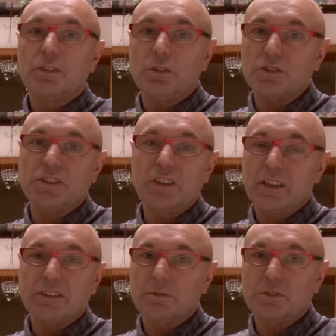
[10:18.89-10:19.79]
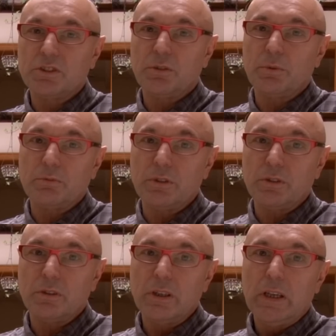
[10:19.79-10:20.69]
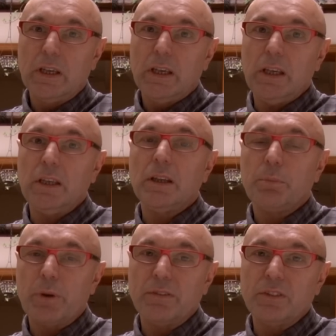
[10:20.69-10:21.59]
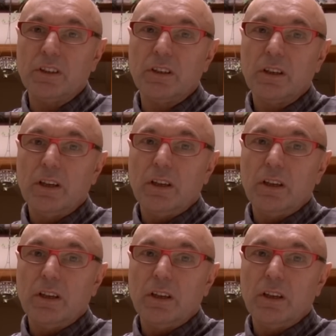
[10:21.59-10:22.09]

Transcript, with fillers: noście razem z sobą to i naprawdę